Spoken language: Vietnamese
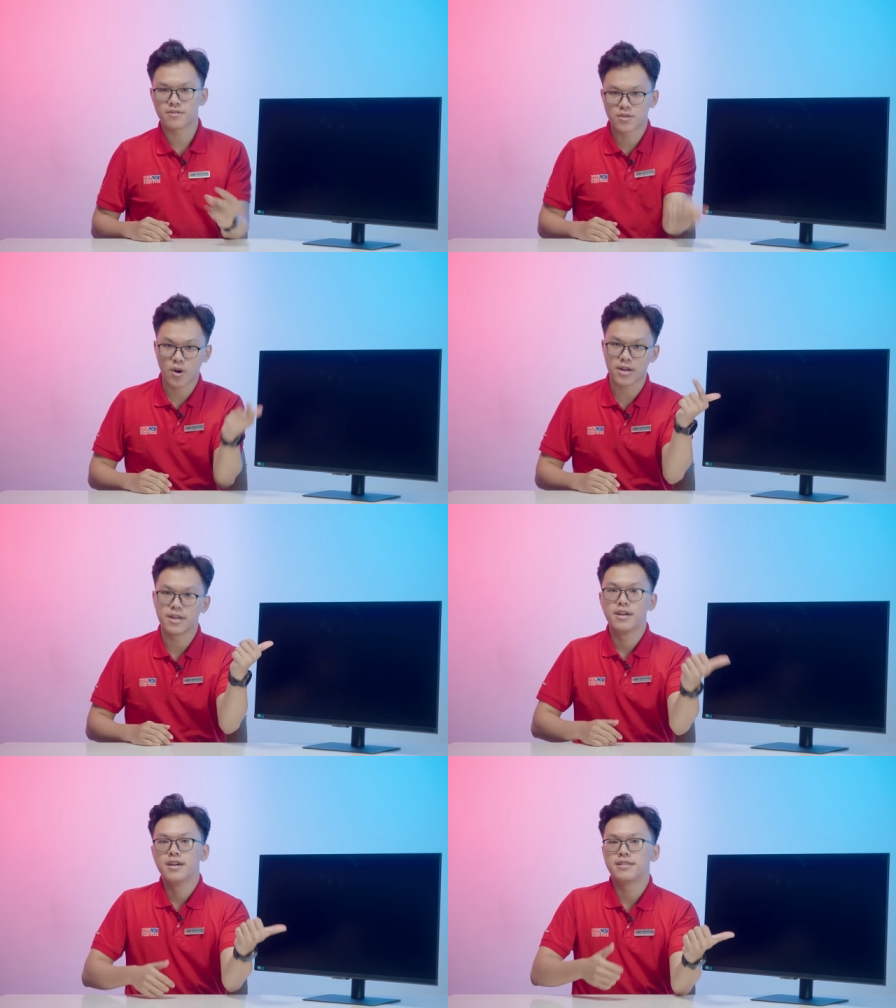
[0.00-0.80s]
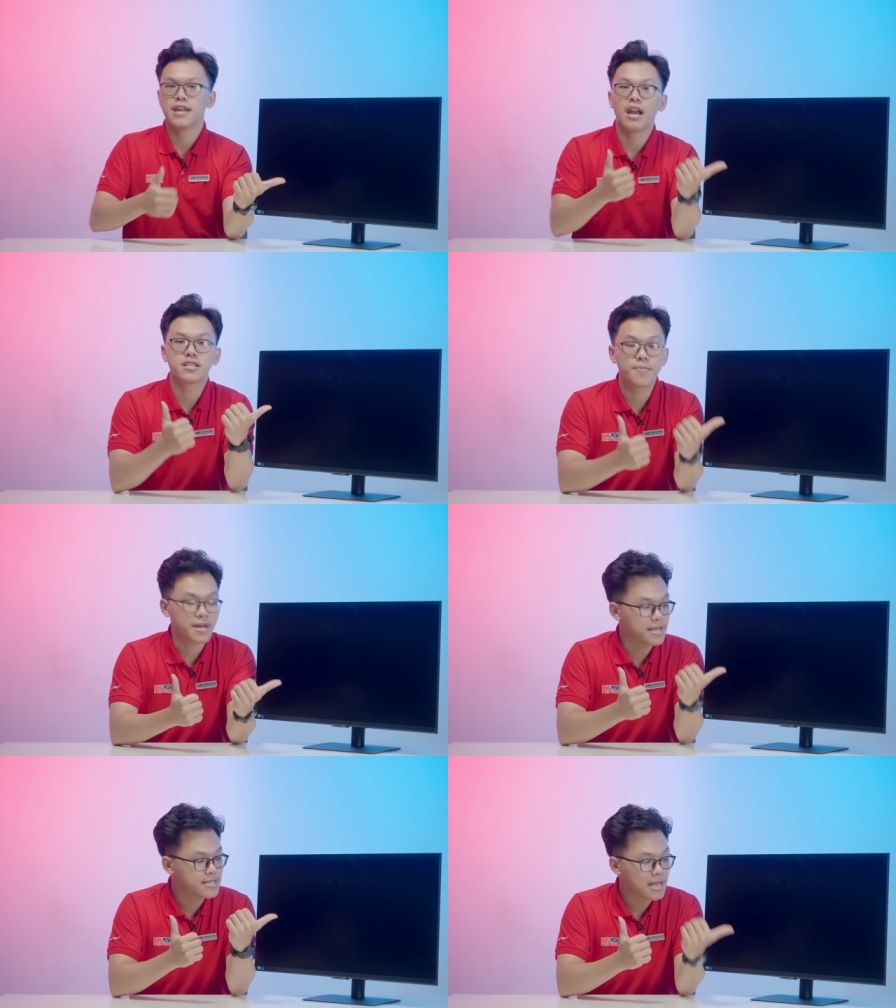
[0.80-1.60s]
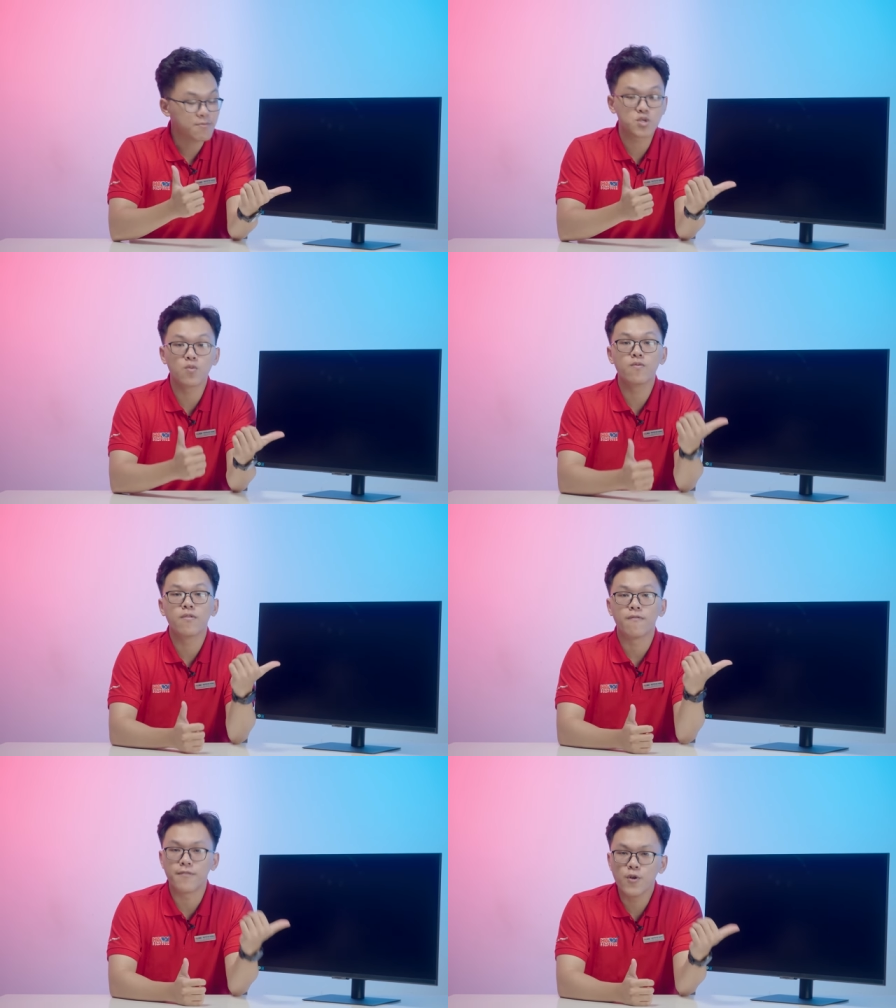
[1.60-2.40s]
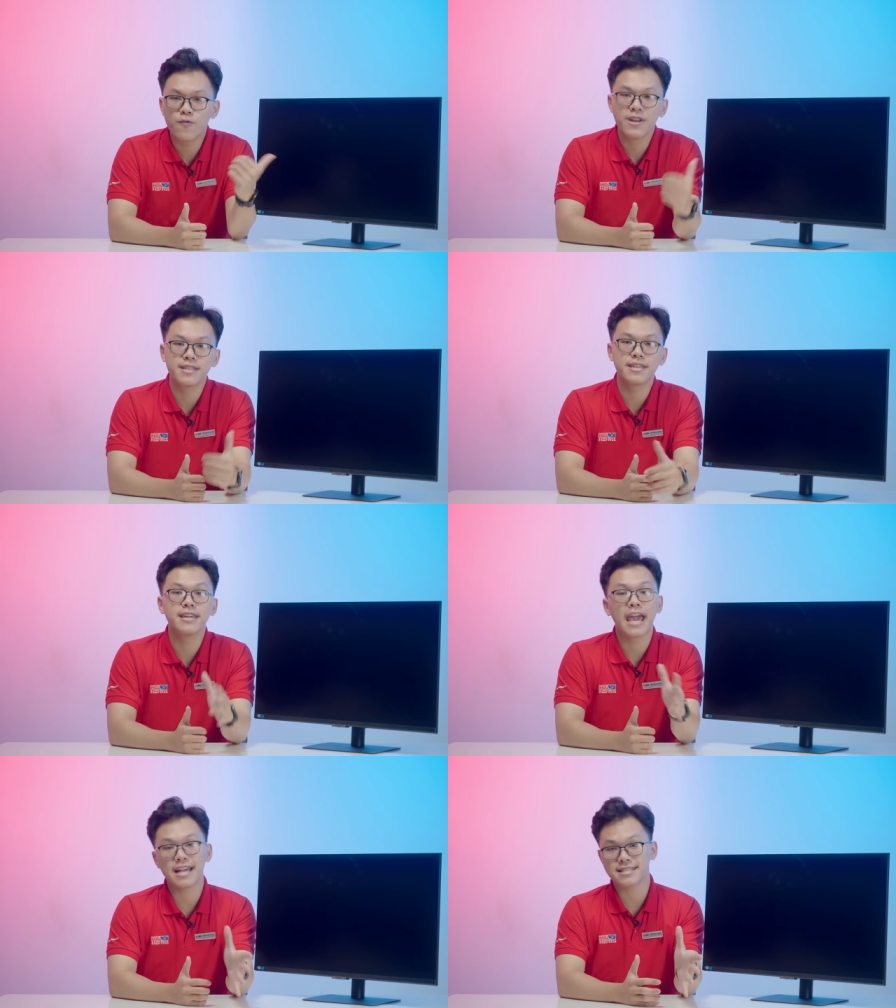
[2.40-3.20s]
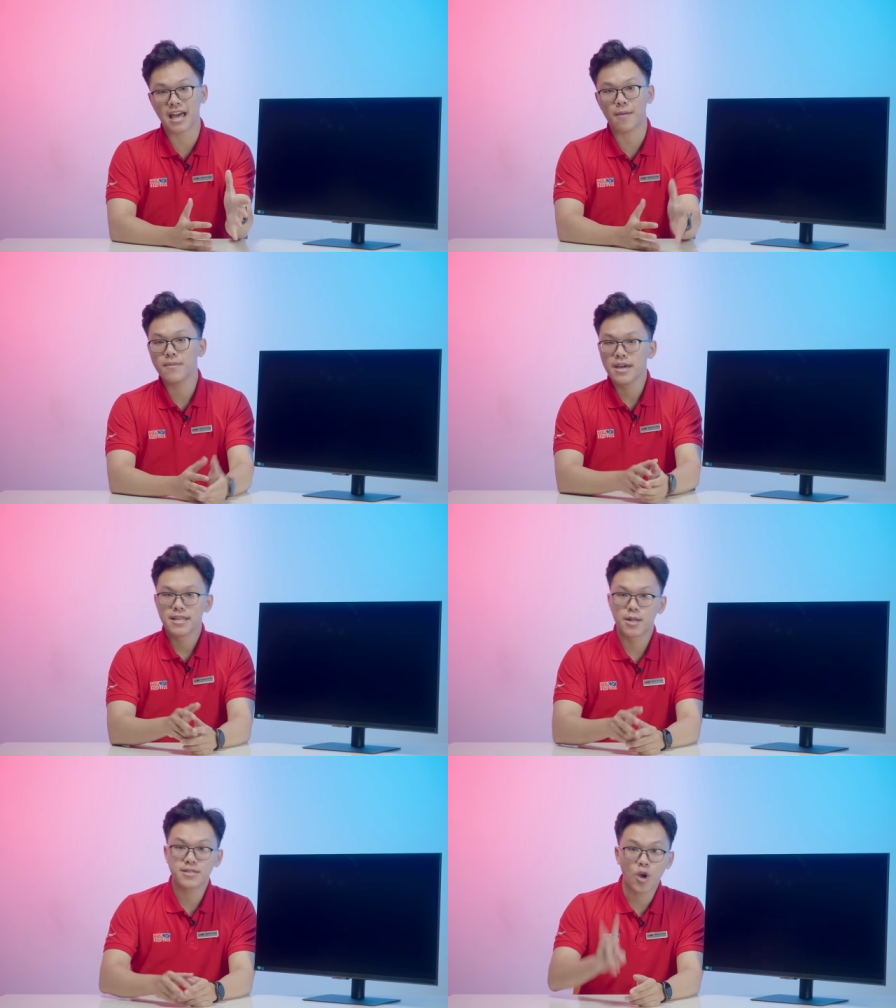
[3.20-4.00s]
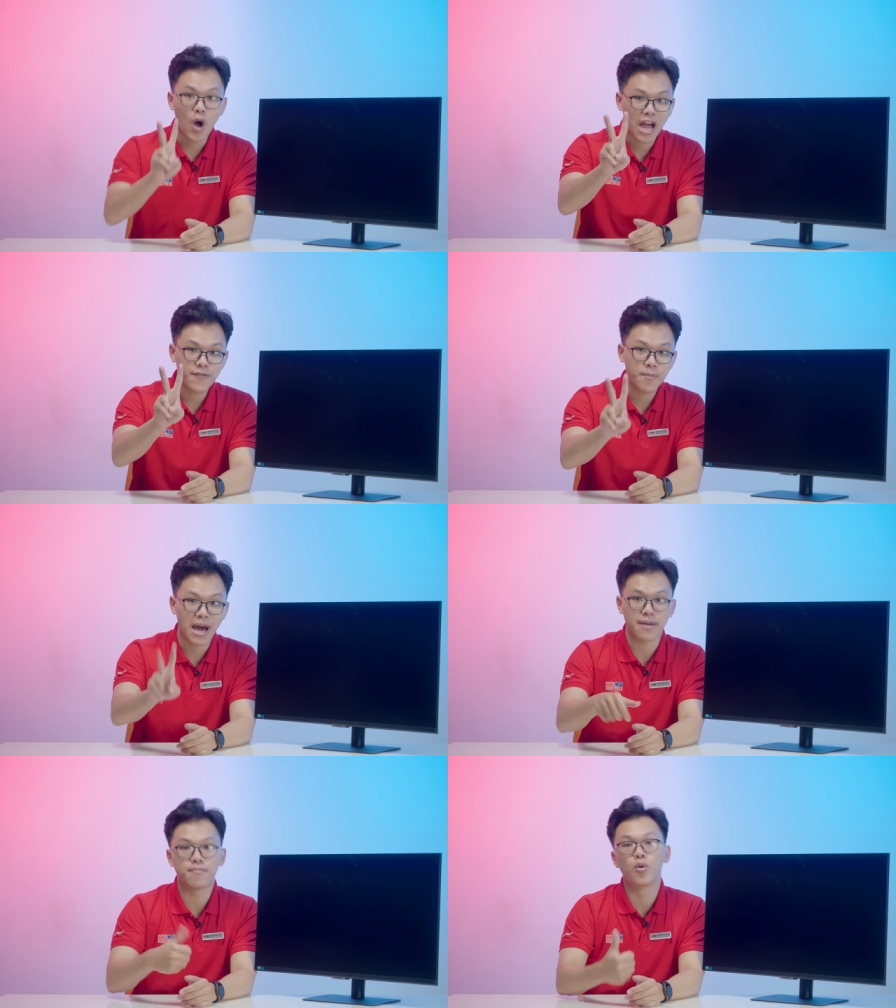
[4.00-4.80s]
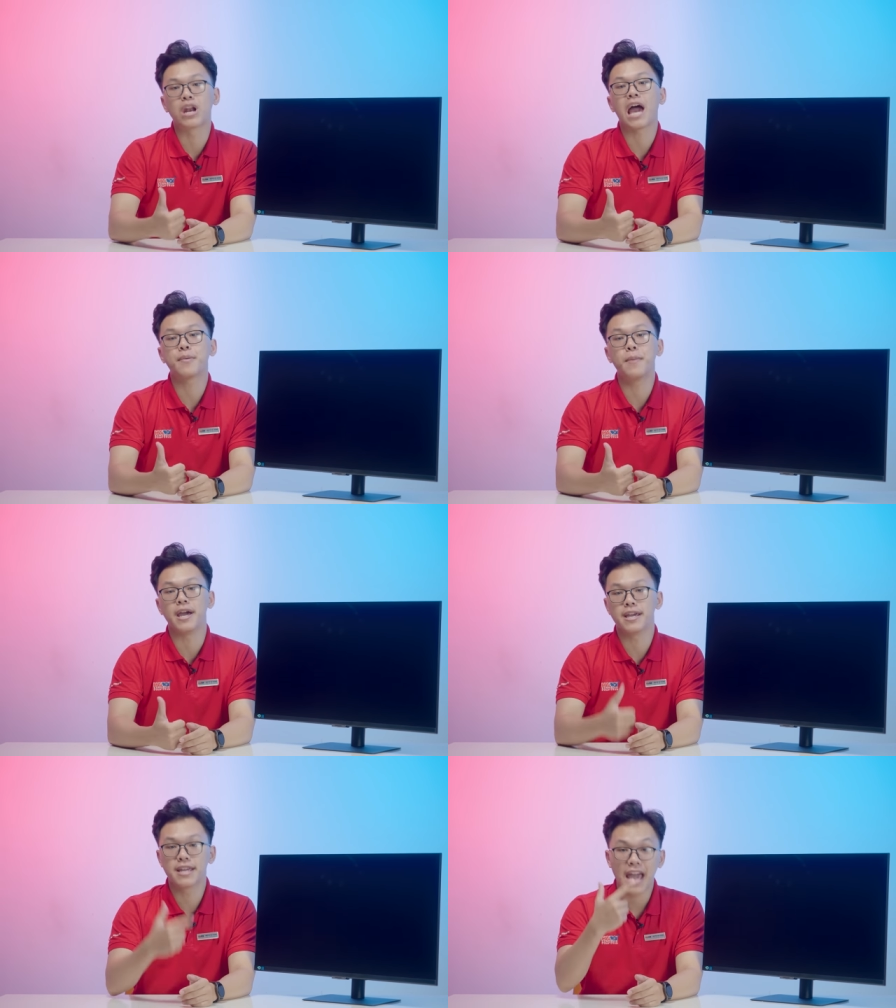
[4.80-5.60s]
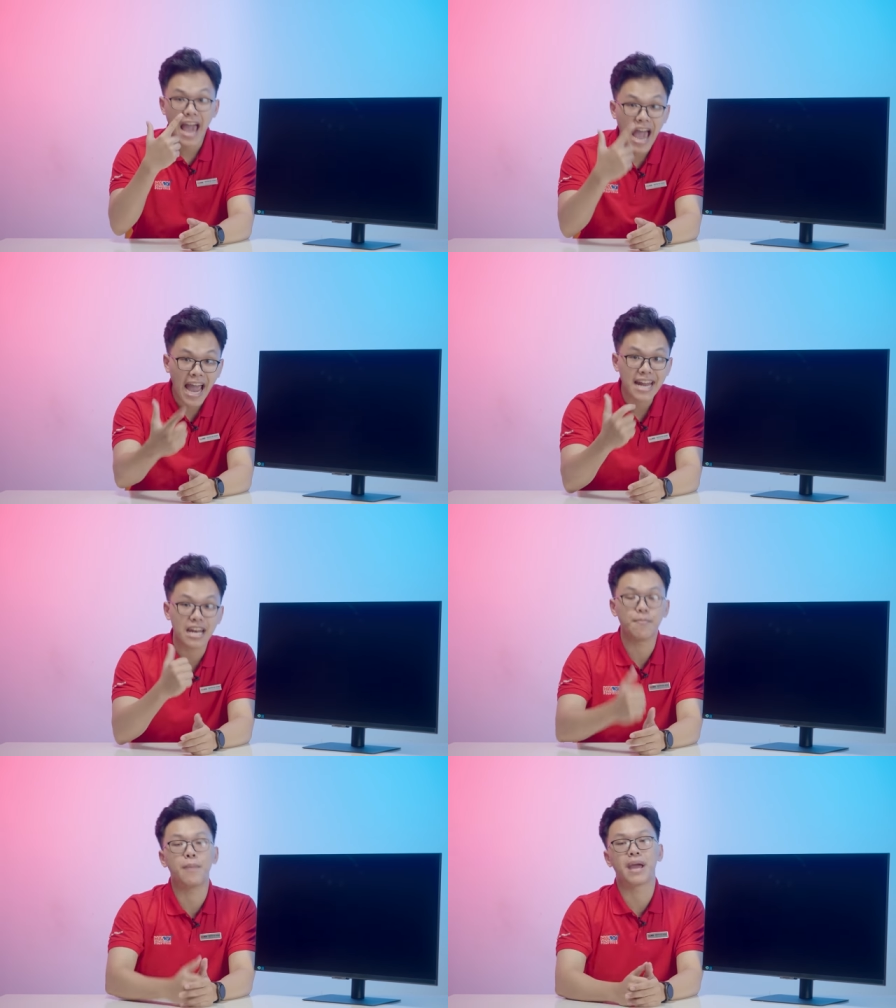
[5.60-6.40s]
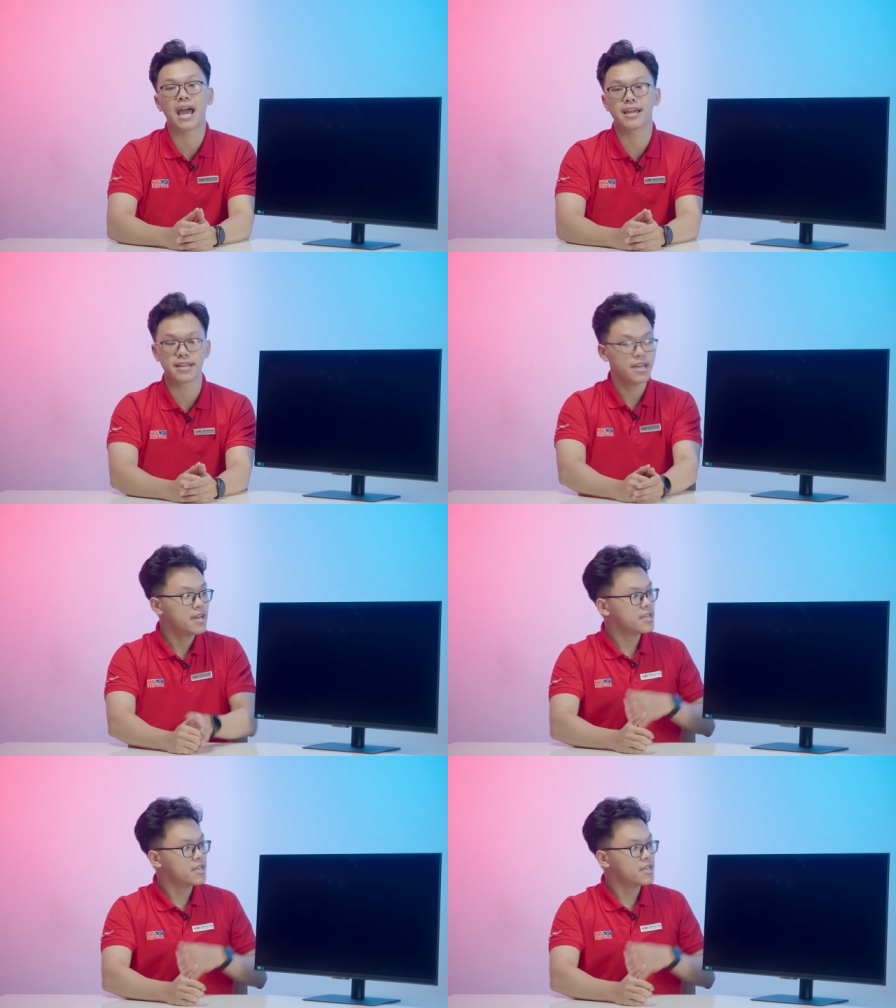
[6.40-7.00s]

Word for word: Rồi, thì đây là chiếc màn hình Samsung Viewfinity S tám. Thì nó sẽ có hai phiên bản, một là hai mươi bảy inch, hai là ba mươi hai inch.